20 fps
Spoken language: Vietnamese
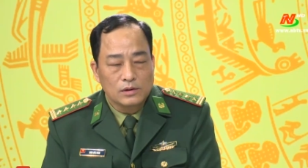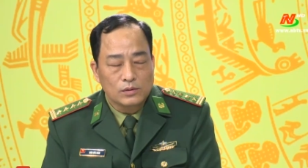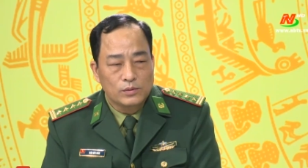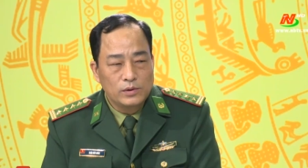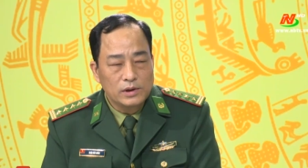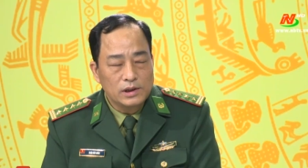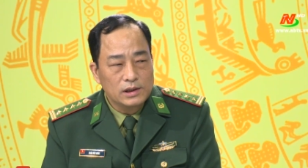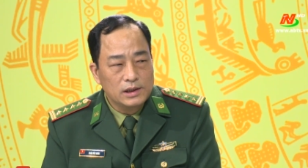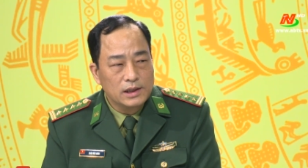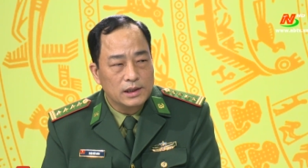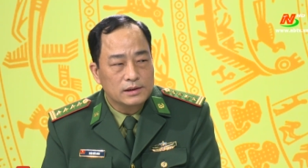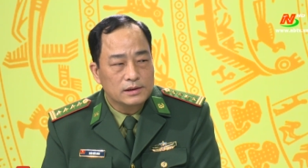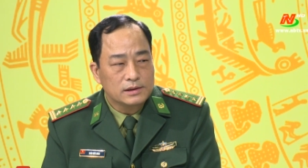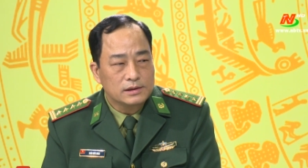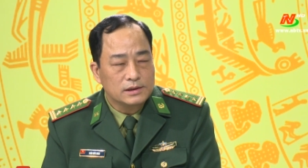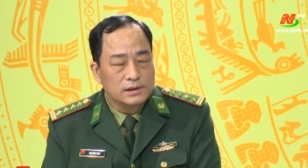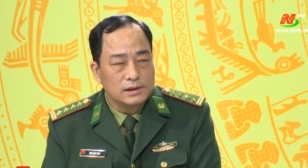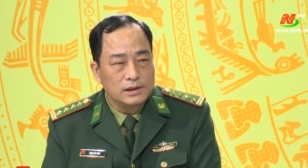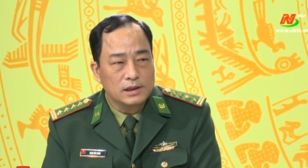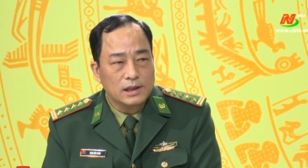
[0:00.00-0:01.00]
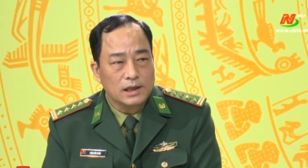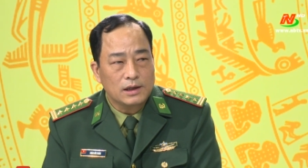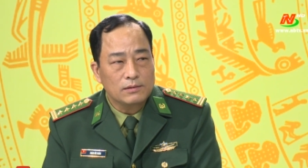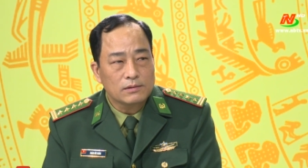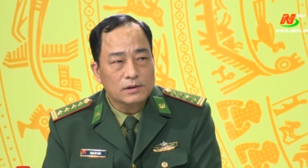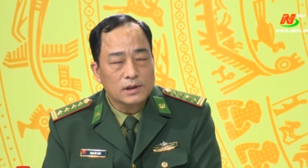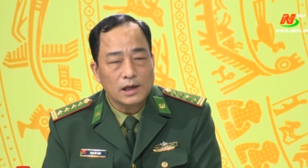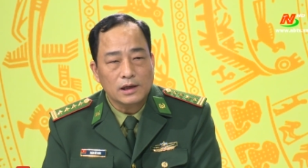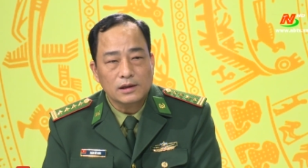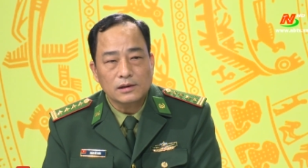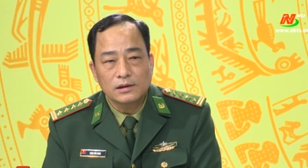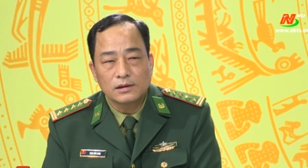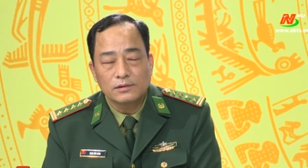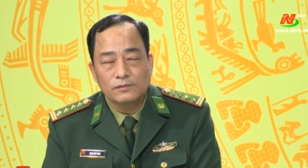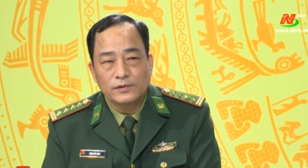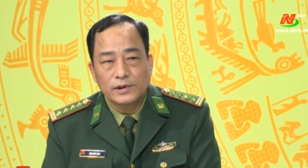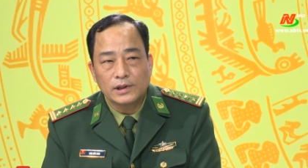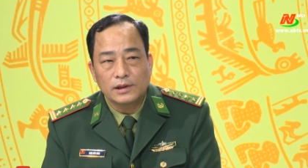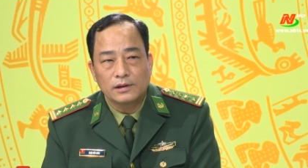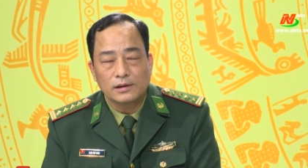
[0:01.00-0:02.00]
quyết liệt chỉ đạo các
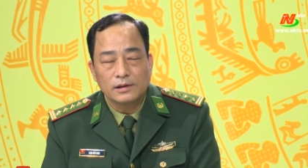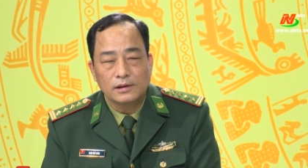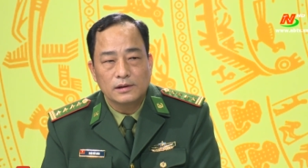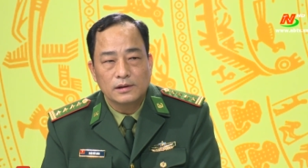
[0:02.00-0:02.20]
đơn vị